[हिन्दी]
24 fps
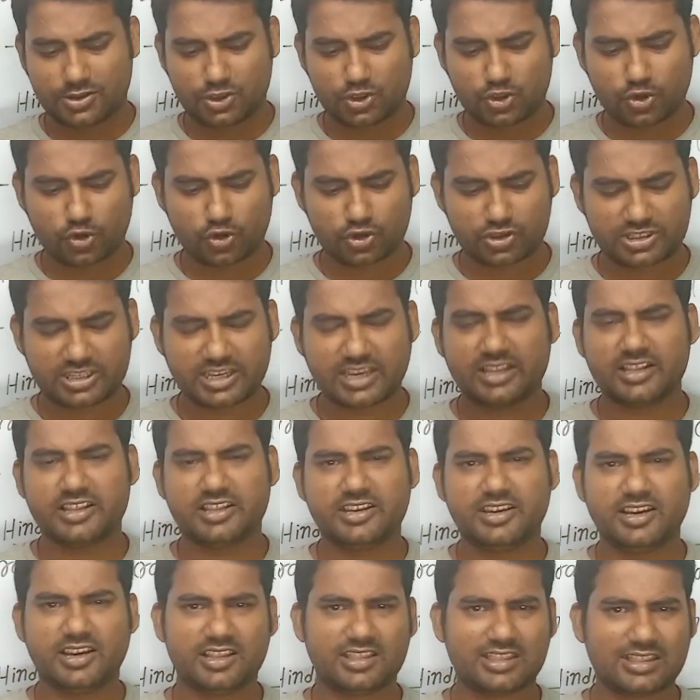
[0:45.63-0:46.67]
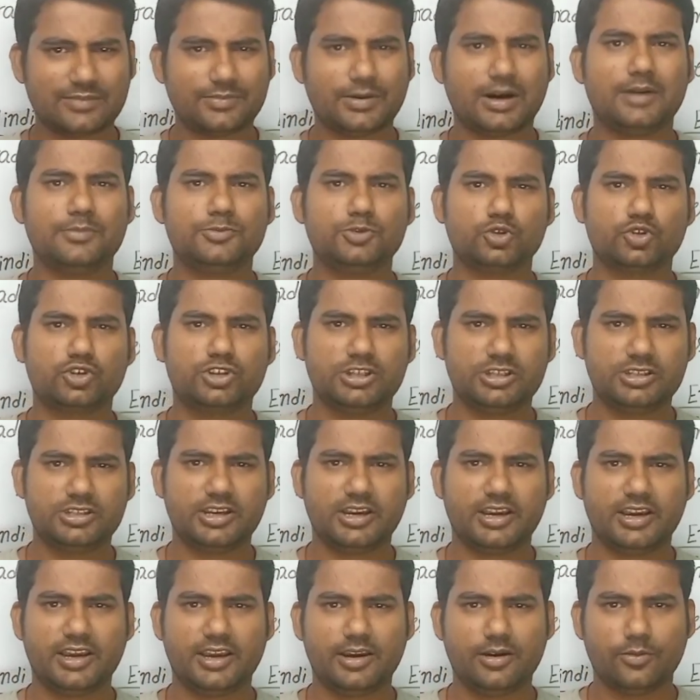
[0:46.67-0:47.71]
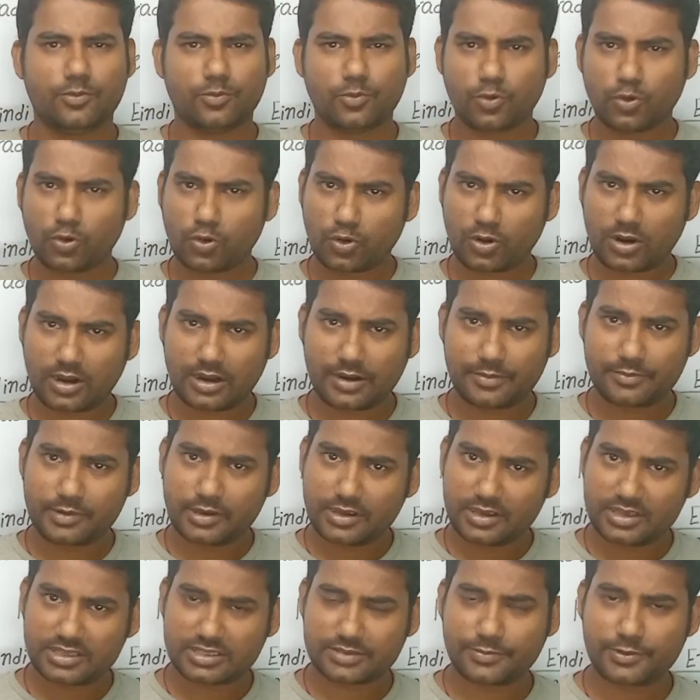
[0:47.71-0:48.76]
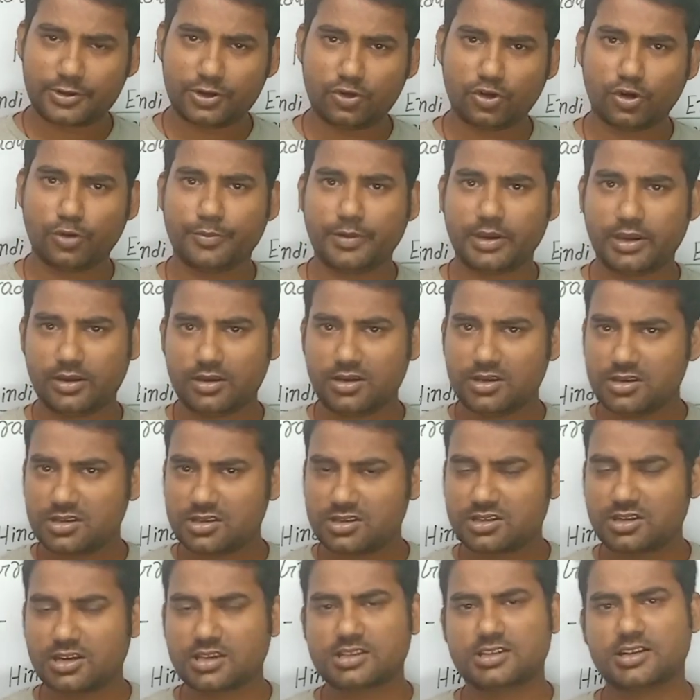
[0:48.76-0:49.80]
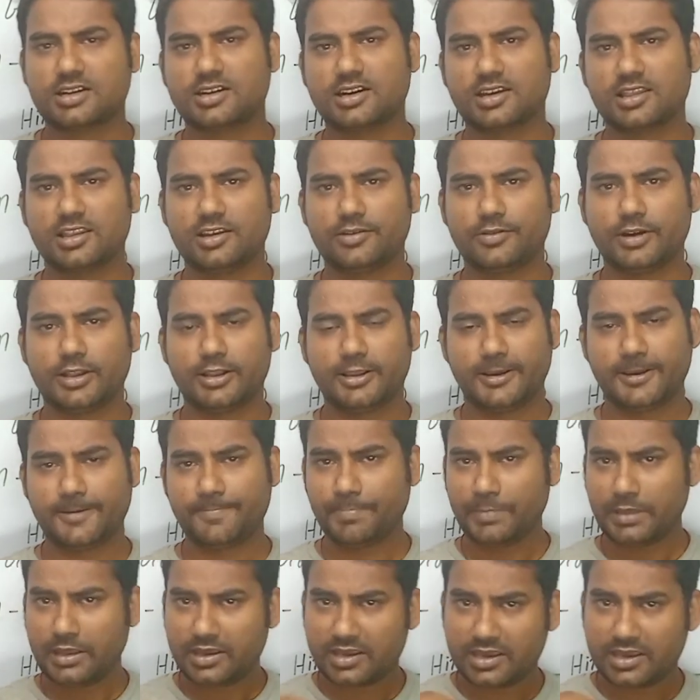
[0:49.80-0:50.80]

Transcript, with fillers: जो सैलरी है तमाम जो चीज़ें हैं वो हम इस वीडियो में चर्चा करने वाले हैं